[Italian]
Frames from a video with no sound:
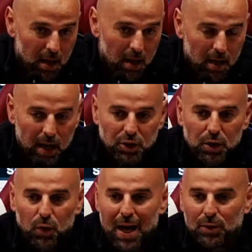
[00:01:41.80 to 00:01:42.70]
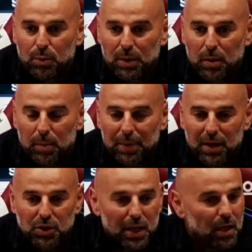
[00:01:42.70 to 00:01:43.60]
agevolato per
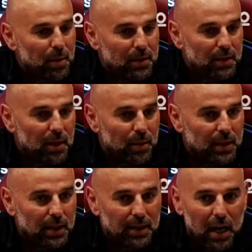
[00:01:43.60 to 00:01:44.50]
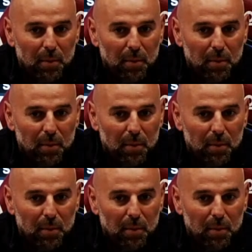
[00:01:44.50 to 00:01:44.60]
pareggiare la partita per carità,